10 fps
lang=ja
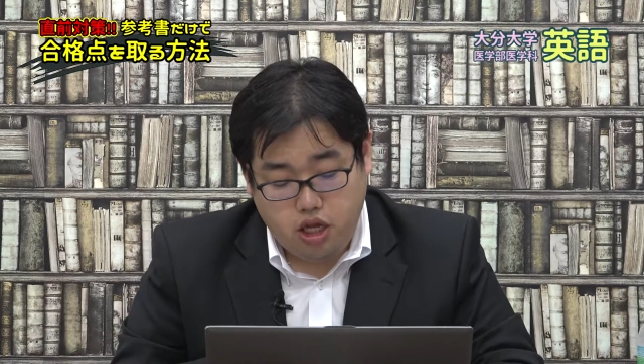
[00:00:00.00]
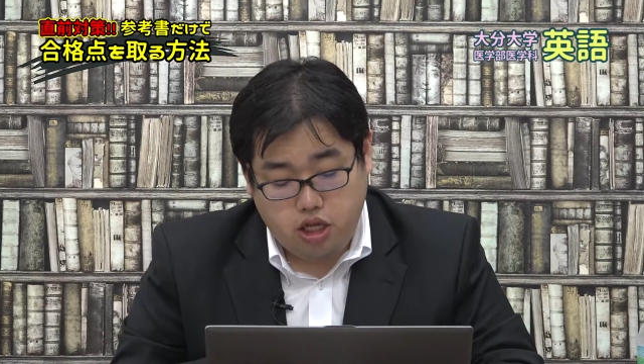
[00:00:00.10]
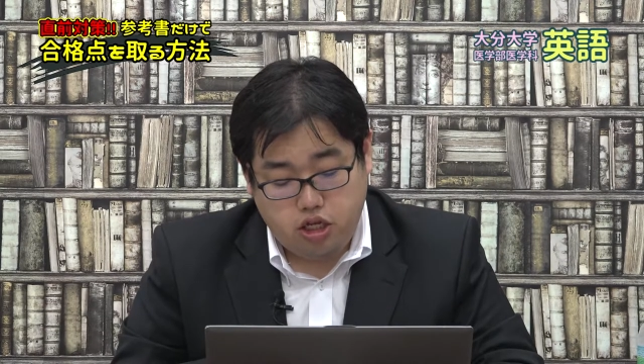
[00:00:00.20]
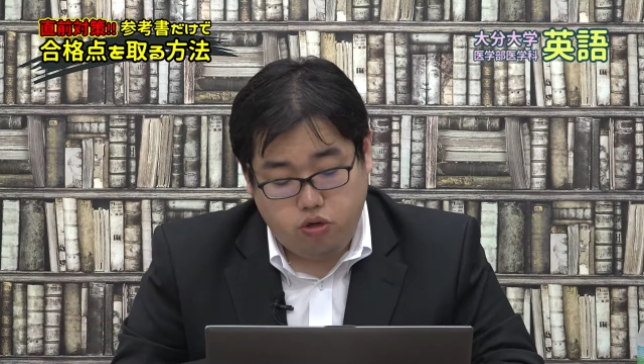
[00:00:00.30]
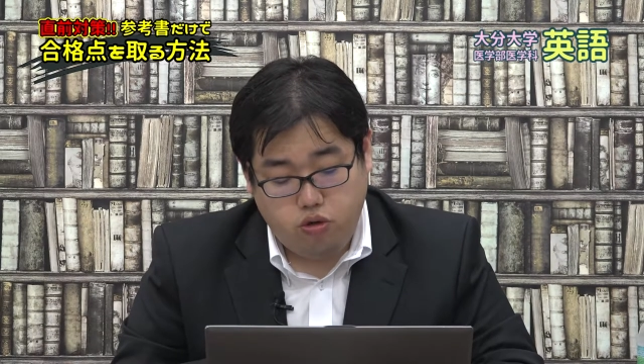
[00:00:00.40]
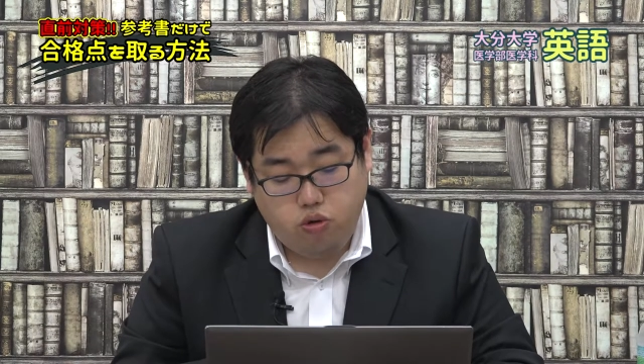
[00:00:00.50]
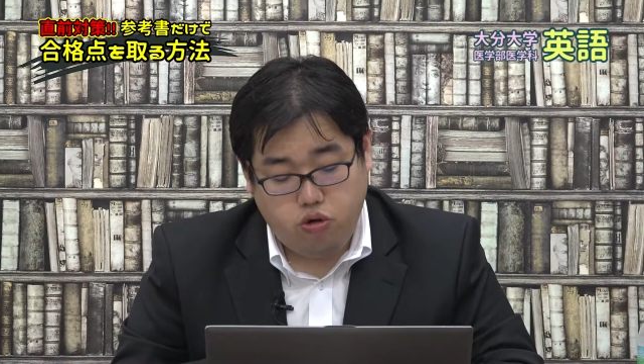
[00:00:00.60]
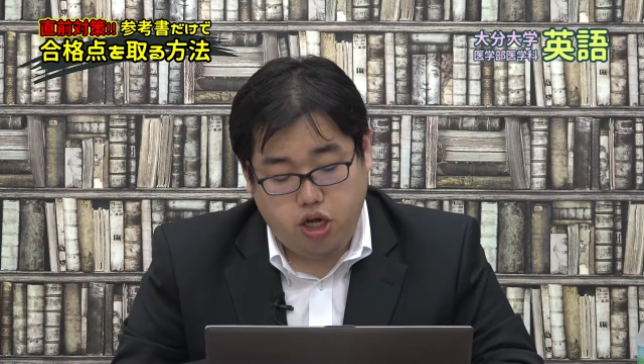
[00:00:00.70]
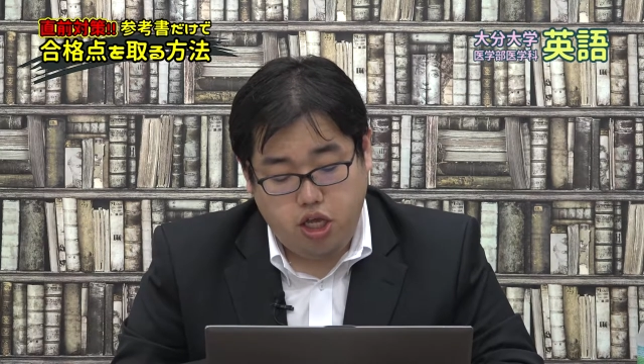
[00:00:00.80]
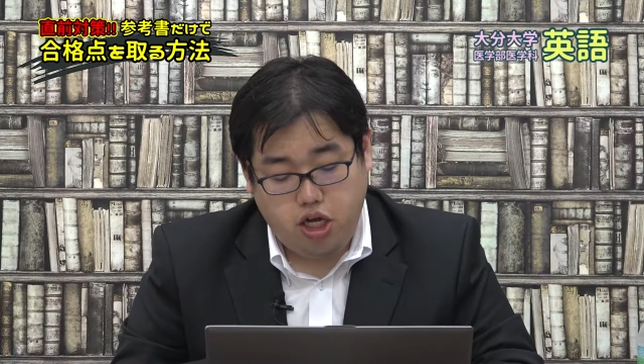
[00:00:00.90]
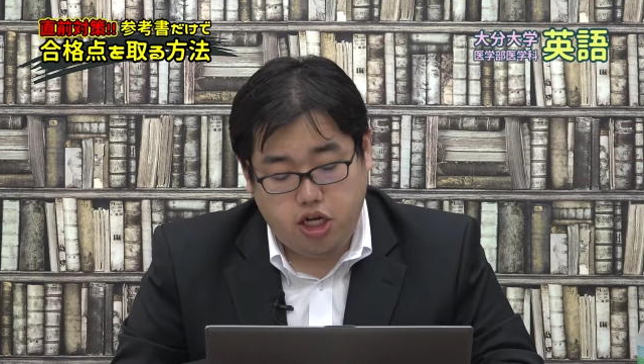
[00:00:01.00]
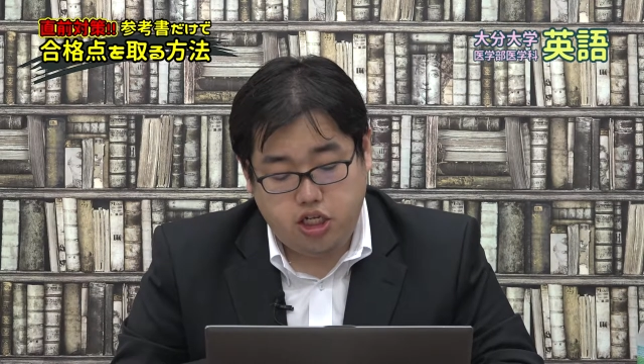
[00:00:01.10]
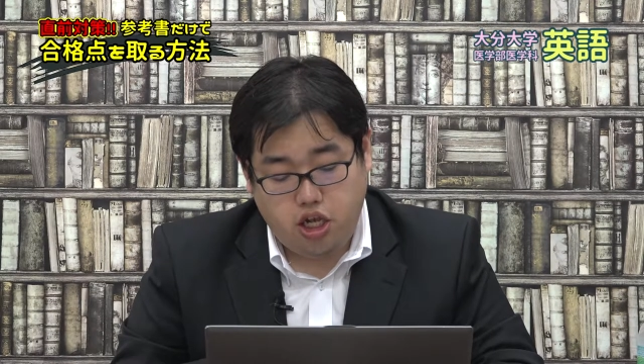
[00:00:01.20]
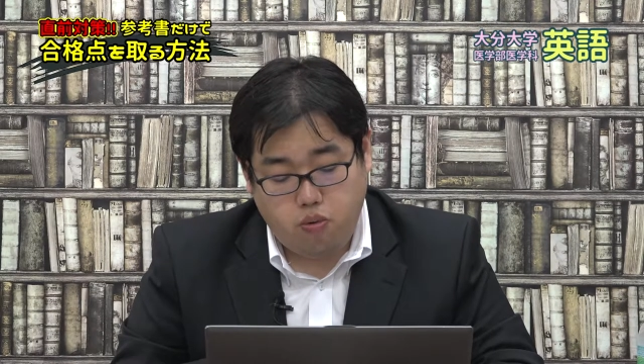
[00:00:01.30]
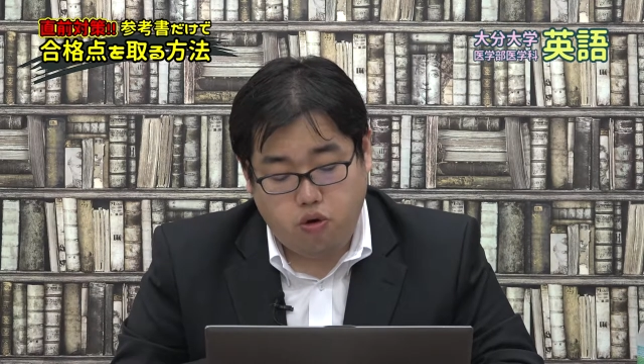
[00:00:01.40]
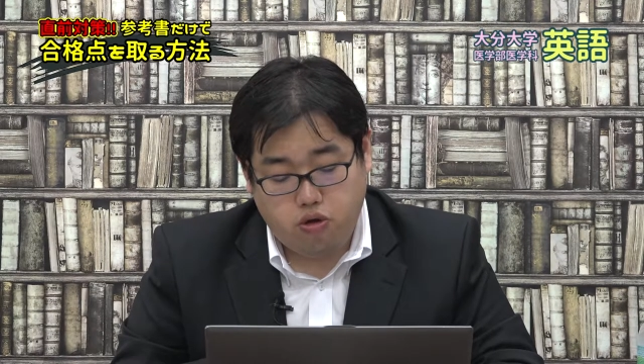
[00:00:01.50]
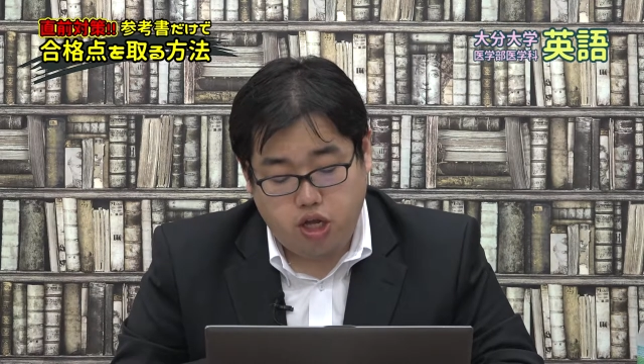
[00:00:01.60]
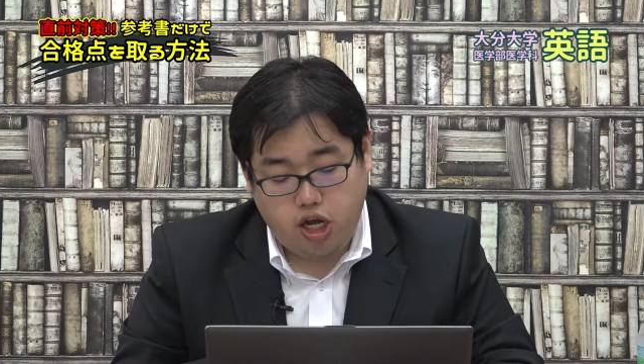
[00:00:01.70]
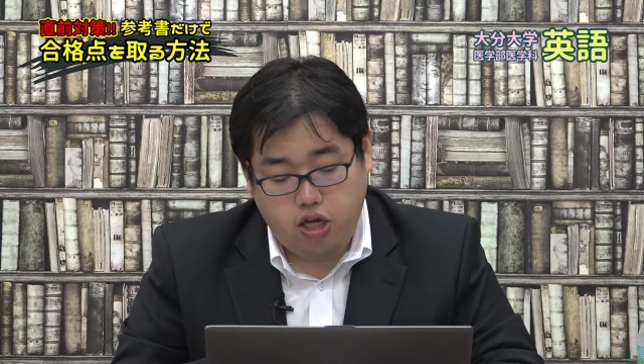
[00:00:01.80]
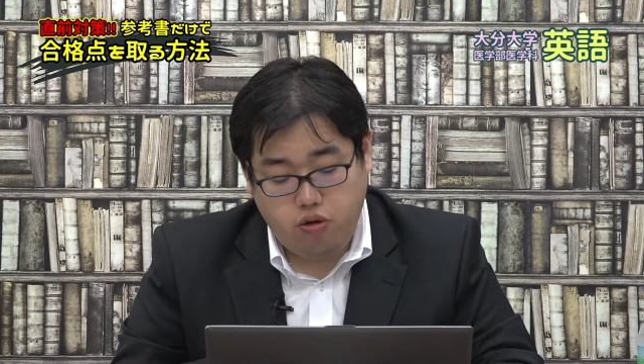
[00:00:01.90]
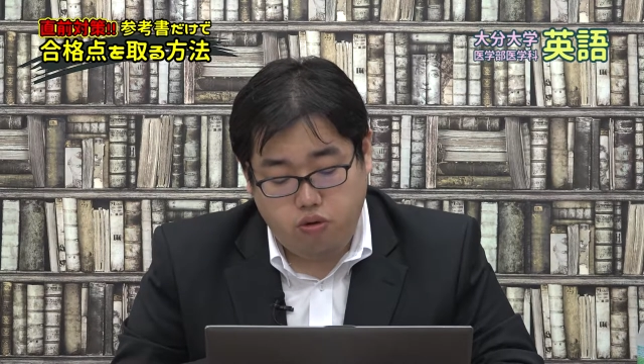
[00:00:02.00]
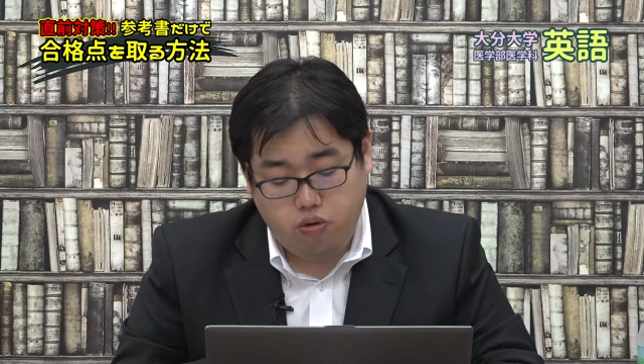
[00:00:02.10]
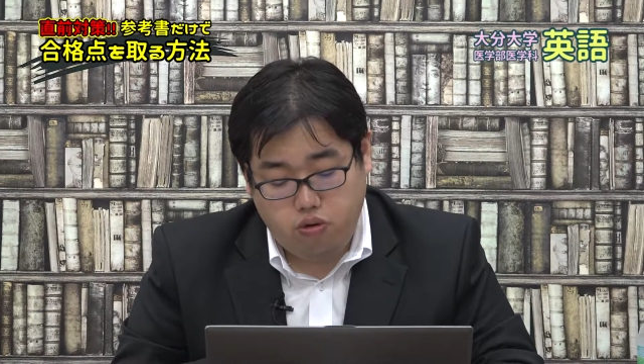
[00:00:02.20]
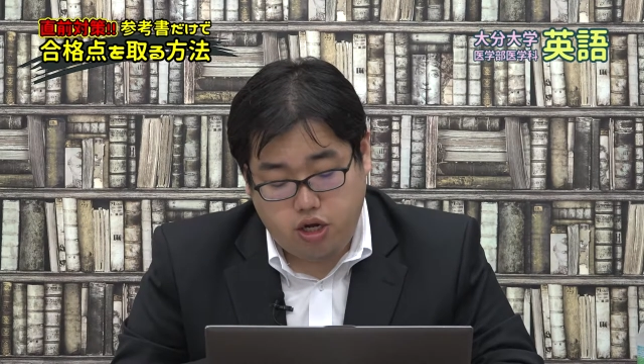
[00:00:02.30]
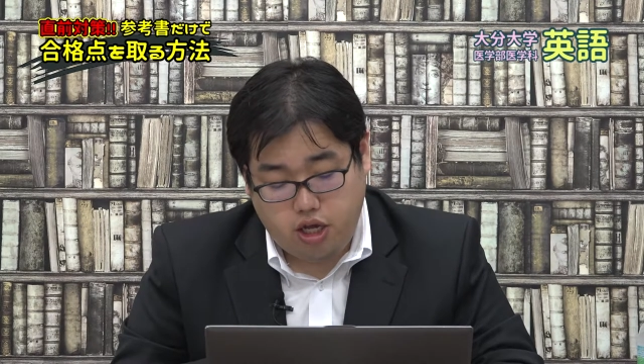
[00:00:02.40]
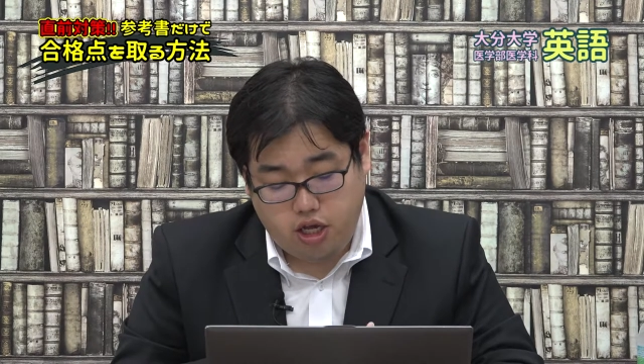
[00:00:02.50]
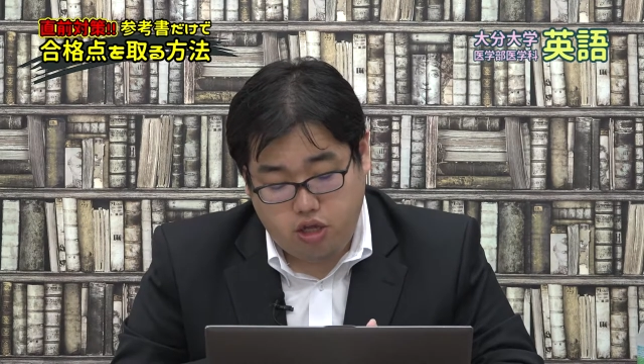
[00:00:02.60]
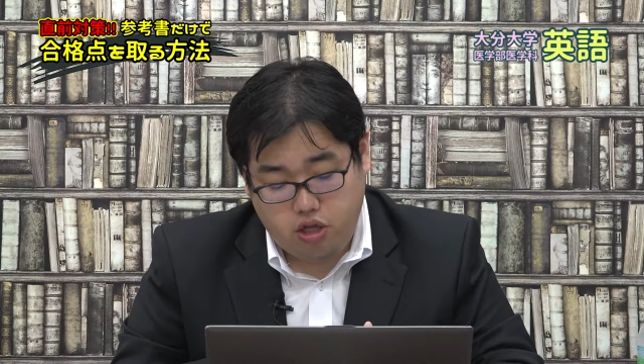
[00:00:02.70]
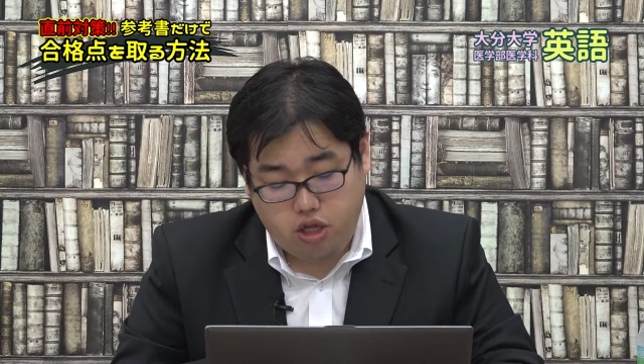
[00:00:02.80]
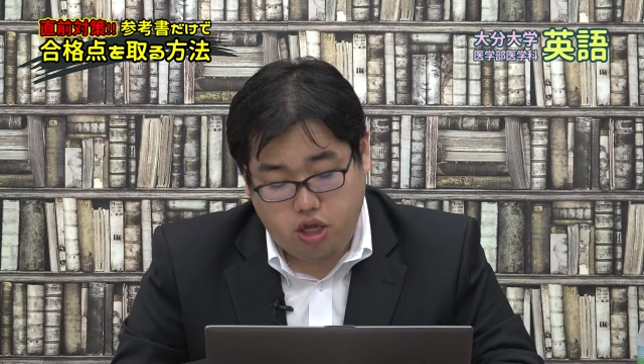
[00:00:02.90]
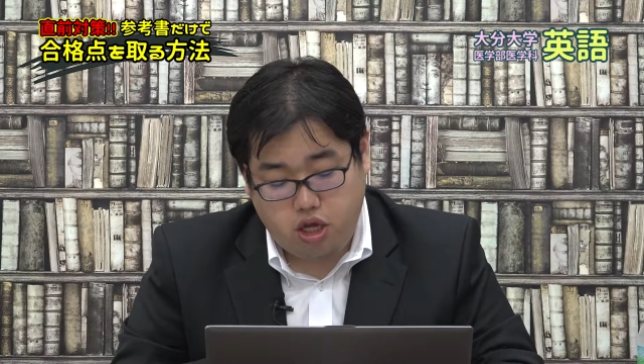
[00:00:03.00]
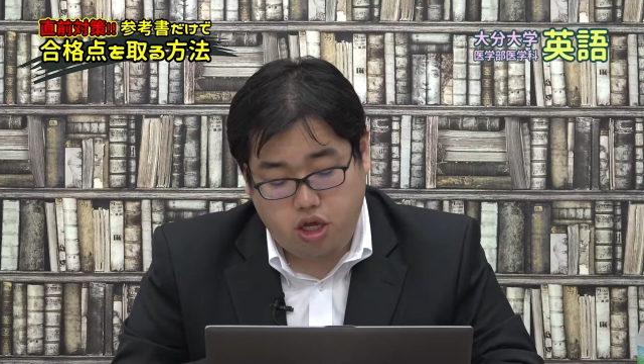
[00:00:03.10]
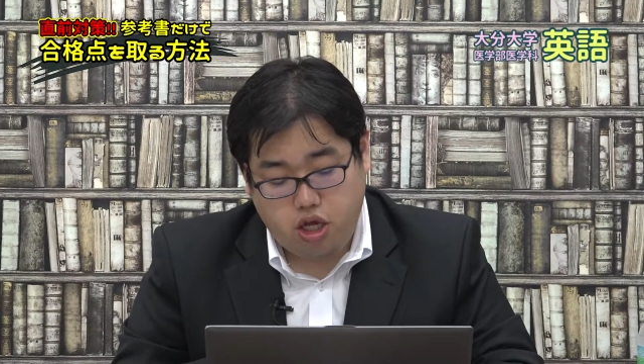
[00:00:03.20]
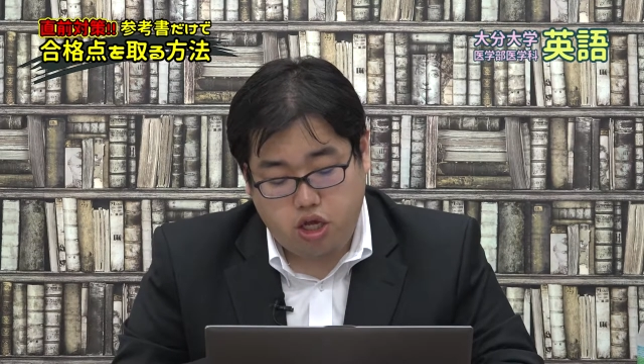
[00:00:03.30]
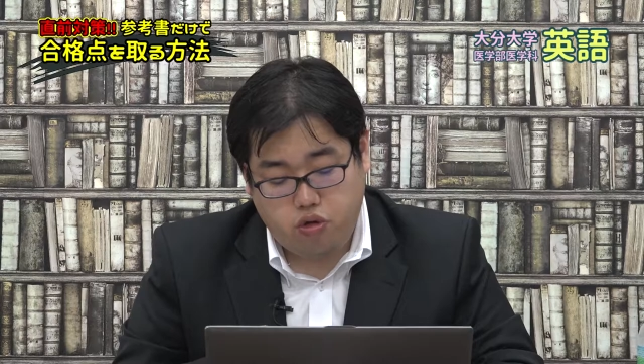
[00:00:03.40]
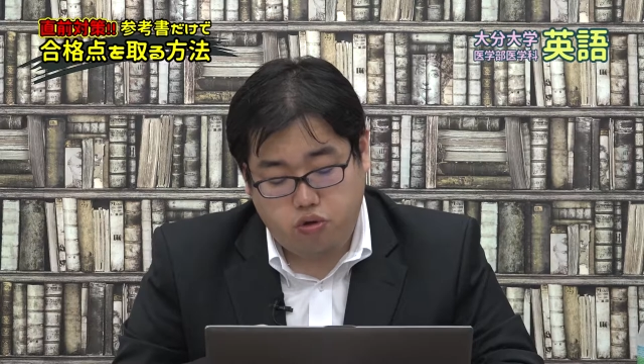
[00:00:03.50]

ただその読解に関しても内容読解えー、